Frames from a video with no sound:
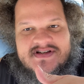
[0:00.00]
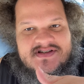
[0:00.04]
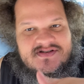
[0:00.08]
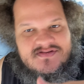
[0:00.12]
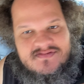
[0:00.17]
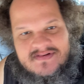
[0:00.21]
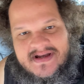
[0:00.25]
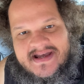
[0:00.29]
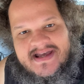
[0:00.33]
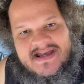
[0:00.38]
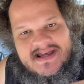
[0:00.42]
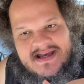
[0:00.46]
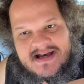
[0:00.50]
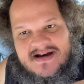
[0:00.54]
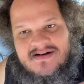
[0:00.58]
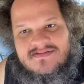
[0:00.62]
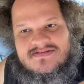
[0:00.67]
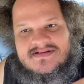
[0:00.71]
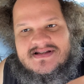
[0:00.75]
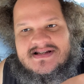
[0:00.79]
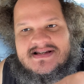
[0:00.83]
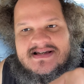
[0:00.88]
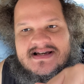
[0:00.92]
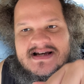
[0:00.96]
Isso não é real,
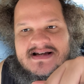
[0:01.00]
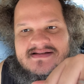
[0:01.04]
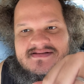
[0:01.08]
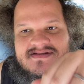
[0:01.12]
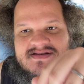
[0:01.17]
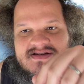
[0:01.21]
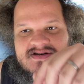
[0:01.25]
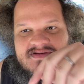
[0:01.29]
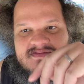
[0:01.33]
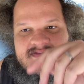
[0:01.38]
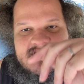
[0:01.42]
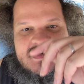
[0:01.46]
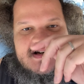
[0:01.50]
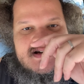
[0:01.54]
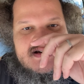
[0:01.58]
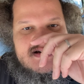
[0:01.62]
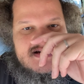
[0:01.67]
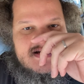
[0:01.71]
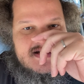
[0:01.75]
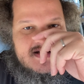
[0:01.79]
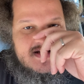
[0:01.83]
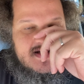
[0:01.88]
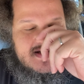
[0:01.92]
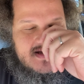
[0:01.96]
tá ligado? Isso é,
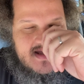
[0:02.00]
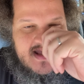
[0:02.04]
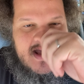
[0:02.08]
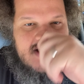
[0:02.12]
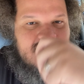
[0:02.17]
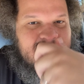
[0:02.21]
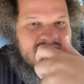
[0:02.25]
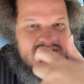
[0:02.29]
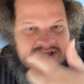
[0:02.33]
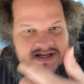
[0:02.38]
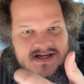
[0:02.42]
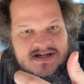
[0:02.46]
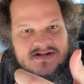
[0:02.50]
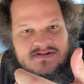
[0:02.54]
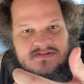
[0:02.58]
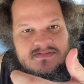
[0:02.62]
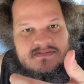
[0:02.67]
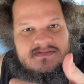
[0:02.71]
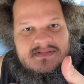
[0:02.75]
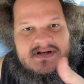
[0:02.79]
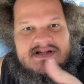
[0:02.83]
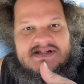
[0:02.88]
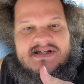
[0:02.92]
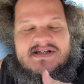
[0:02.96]
uma, é um engano.
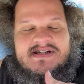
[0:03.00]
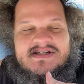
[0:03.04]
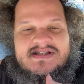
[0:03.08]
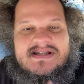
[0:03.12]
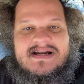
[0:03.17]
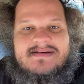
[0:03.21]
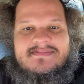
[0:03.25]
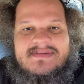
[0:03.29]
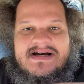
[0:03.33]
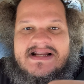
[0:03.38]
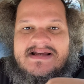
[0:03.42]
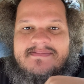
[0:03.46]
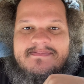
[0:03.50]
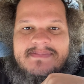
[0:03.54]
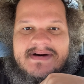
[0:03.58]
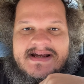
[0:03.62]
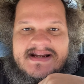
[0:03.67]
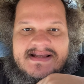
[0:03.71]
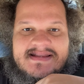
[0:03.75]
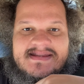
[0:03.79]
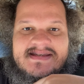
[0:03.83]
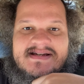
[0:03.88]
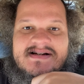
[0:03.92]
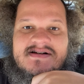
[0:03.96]
A gente trabalha
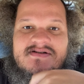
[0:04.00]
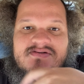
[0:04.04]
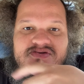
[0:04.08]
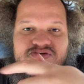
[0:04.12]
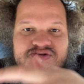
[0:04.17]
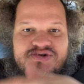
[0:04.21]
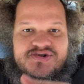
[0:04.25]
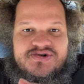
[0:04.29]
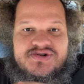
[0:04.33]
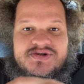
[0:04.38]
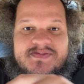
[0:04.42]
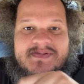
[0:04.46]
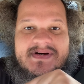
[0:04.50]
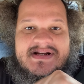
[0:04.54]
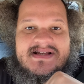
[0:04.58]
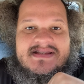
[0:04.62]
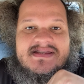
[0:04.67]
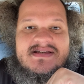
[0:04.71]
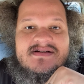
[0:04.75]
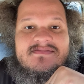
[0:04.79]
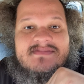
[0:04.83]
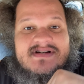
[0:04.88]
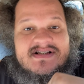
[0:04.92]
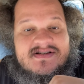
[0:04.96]
para ter luxos, para
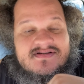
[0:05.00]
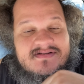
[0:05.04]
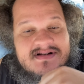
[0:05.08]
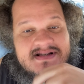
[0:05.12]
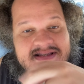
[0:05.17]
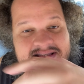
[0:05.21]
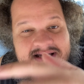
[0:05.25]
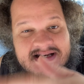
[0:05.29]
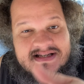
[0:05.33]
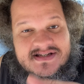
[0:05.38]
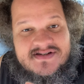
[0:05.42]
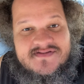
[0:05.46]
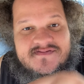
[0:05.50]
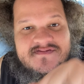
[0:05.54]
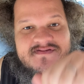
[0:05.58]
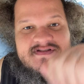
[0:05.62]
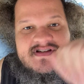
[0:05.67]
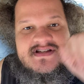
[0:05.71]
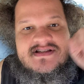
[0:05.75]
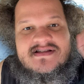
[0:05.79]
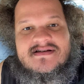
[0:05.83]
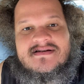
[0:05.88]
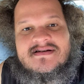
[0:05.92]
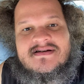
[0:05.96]
ter mais qualidade de
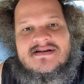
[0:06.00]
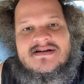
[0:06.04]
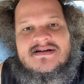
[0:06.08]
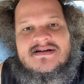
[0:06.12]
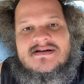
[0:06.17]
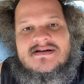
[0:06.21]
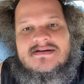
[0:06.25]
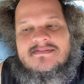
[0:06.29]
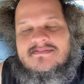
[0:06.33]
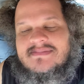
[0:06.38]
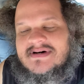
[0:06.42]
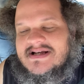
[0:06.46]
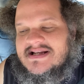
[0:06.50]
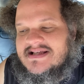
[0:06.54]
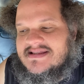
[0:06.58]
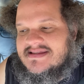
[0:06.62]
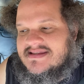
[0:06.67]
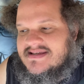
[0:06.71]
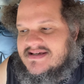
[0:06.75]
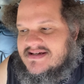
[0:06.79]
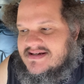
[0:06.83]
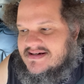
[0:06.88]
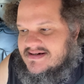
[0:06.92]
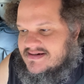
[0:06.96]
vida, para
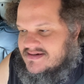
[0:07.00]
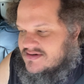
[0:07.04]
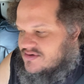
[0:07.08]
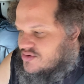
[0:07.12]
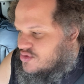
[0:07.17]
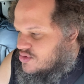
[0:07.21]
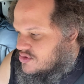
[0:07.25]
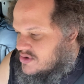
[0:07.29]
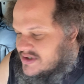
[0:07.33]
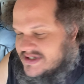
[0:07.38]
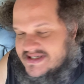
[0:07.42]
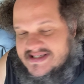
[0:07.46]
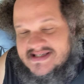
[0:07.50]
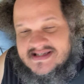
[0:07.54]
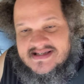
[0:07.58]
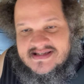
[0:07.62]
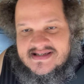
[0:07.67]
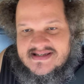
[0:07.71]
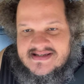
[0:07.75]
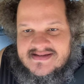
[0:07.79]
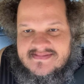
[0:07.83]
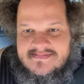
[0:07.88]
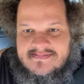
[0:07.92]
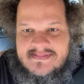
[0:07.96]
ter
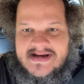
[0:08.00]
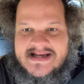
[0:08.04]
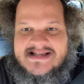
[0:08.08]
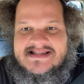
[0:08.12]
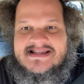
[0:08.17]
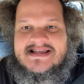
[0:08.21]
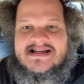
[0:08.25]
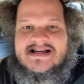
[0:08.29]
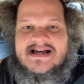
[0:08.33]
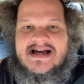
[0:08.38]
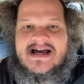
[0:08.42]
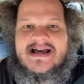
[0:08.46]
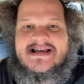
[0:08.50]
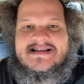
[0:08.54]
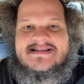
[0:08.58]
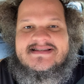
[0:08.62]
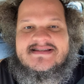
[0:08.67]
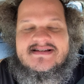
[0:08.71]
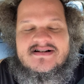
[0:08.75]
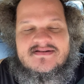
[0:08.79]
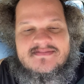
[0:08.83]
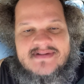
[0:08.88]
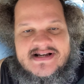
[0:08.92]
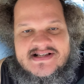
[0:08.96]
coisas mais legais,
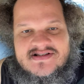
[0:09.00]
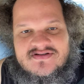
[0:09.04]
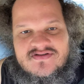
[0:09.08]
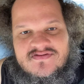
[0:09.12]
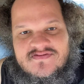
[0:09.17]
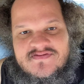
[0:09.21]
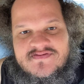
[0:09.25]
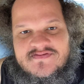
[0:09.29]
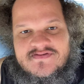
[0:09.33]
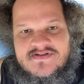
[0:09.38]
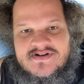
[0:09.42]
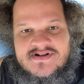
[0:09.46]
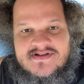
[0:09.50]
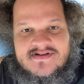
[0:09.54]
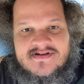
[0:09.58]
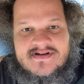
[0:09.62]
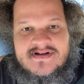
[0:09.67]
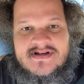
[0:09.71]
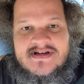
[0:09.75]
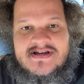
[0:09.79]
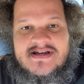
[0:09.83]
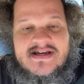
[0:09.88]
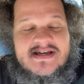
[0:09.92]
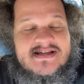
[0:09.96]
ter mais conforto.
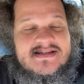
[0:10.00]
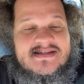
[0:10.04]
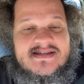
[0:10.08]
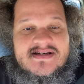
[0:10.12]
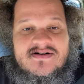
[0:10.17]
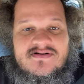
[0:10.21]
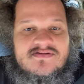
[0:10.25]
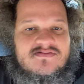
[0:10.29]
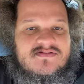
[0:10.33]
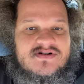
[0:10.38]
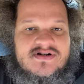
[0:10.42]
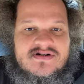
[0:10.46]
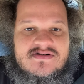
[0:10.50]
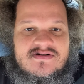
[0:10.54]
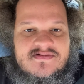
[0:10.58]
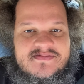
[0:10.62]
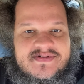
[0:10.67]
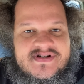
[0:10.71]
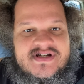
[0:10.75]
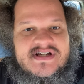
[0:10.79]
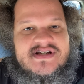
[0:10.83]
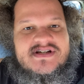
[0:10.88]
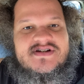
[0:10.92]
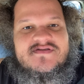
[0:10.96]
Esse é o único
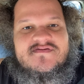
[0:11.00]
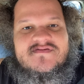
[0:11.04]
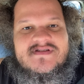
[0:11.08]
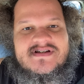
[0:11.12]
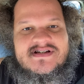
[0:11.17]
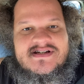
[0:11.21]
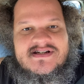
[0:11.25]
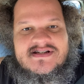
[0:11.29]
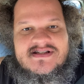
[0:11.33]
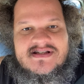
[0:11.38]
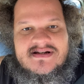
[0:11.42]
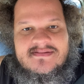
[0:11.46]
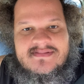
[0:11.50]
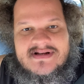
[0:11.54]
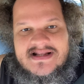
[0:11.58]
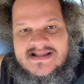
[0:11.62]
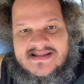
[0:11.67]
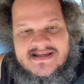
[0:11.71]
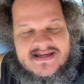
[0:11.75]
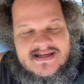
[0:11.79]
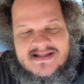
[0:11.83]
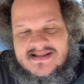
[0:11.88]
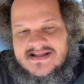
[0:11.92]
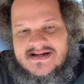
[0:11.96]
objetivo da gente trabalhar.
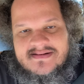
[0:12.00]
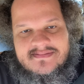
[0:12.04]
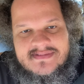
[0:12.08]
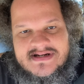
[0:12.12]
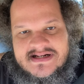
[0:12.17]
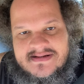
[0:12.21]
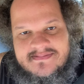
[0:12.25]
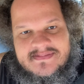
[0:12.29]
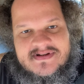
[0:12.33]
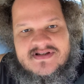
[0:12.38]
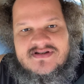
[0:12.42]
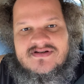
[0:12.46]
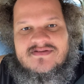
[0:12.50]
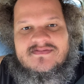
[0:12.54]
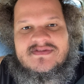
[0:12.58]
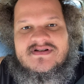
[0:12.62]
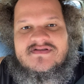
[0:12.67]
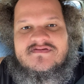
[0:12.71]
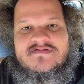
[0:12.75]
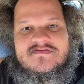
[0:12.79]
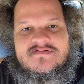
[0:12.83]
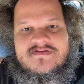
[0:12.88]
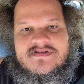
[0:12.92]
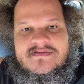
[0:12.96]
Ninguém trabalha para
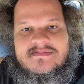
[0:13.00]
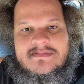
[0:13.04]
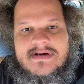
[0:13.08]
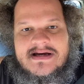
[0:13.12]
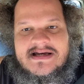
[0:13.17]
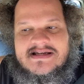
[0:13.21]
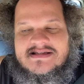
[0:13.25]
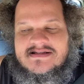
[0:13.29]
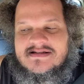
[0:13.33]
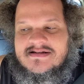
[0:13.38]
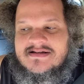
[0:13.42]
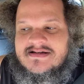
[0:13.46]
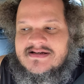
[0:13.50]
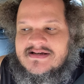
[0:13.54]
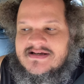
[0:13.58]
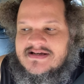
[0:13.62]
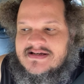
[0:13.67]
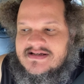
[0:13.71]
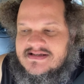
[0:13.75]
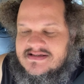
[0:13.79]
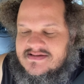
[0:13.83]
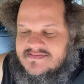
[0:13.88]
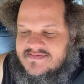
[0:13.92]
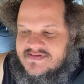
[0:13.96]
sobreviver mais, né?
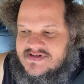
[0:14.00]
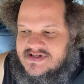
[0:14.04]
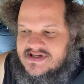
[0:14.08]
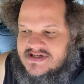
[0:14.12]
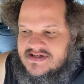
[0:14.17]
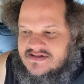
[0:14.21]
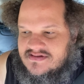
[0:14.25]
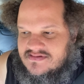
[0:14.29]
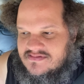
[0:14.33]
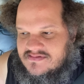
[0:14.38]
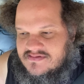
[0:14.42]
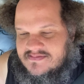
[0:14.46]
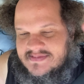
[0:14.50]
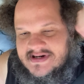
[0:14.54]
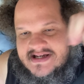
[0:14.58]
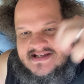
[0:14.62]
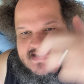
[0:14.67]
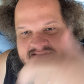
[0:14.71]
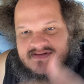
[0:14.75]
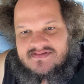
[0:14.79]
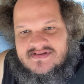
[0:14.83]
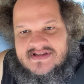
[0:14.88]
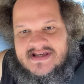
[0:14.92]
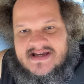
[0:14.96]
Você veja aí que no
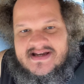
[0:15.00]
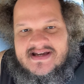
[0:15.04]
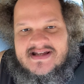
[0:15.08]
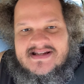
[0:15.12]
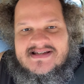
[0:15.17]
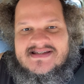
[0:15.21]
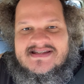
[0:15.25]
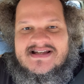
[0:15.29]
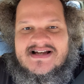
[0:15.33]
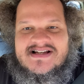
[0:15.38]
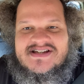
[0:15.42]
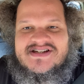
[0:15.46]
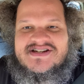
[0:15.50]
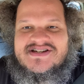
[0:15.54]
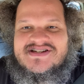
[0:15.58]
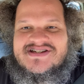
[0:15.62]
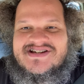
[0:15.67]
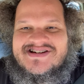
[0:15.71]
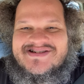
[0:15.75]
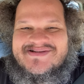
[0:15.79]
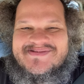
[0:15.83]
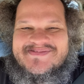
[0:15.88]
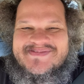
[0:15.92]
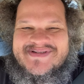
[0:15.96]
Brasil tem aquela
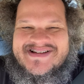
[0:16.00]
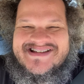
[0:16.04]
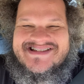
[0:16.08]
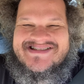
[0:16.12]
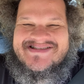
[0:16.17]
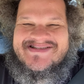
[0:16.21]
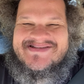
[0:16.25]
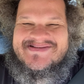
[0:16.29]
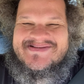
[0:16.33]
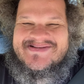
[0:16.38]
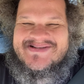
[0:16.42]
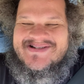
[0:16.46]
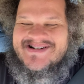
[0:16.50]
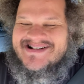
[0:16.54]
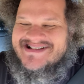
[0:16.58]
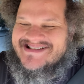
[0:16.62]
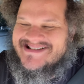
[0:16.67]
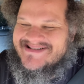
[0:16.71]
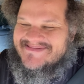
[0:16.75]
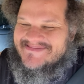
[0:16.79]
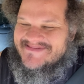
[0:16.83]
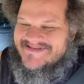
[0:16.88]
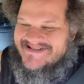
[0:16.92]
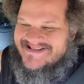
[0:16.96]
estatística que o pessoal não
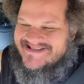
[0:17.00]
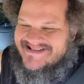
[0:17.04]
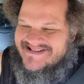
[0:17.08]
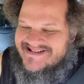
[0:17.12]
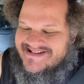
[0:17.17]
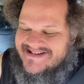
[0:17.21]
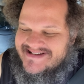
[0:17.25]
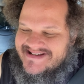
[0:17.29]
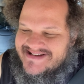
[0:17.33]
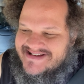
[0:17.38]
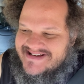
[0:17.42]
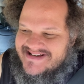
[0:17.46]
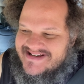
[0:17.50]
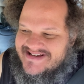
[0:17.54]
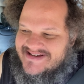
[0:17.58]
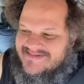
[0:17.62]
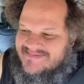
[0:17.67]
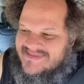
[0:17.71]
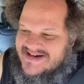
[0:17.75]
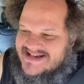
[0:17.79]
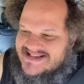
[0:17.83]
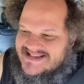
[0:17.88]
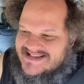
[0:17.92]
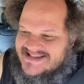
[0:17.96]
gosta muito,
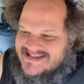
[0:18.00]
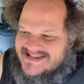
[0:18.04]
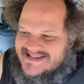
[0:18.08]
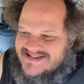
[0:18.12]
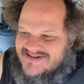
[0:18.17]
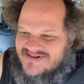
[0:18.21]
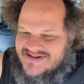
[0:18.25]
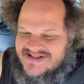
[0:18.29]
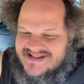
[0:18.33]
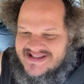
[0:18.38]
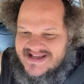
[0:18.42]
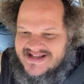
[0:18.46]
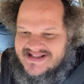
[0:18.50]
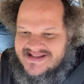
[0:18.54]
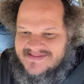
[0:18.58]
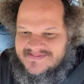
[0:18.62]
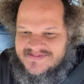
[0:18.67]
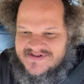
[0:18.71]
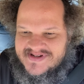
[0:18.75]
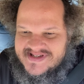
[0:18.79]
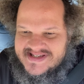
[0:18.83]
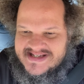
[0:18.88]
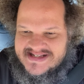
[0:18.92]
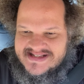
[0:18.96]
mas assim,
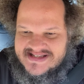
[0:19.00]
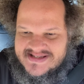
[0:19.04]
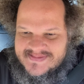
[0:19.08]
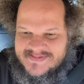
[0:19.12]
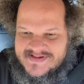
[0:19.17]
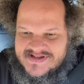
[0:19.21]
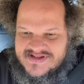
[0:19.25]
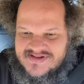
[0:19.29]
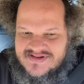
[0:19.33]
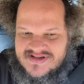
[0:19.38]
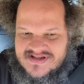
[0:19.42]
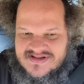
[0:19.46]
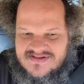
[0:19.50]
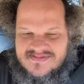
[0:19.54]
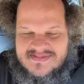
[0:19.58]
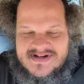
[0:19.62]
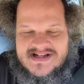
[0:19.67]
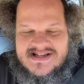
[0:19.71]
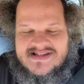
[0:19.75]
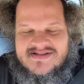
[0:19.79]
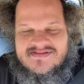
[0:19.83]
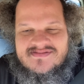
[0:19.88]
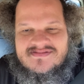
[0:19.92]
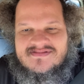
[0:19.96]
80% das pessoas no
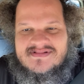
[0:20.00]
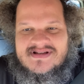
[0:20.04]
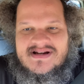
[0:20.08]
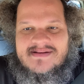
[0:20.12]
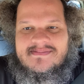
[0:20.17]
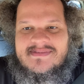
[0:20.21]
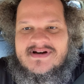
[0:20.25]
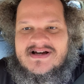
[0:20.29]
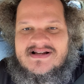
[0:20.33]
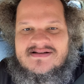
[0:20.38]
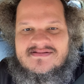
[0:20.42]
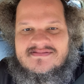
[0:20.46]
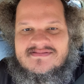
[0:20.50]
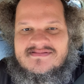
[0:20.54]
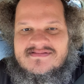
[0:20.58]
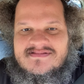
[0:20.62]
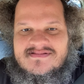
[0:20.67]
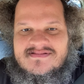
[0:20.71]
Brasil não trabalham.